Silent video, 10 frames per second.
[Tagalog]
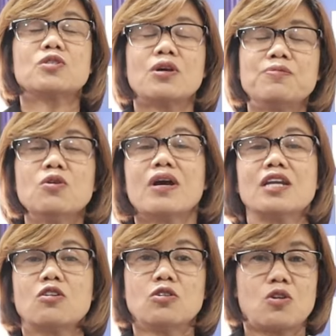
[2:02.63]
So if you
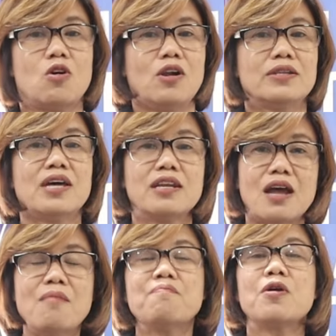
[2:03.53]
can control the
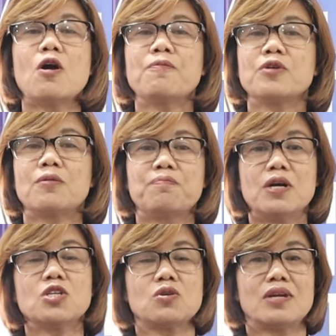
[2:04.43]
number of your
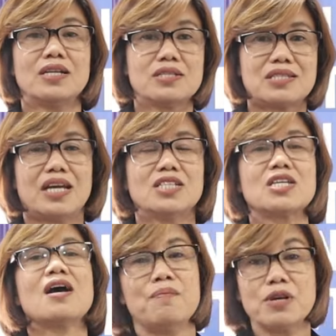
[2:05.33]
personal sales,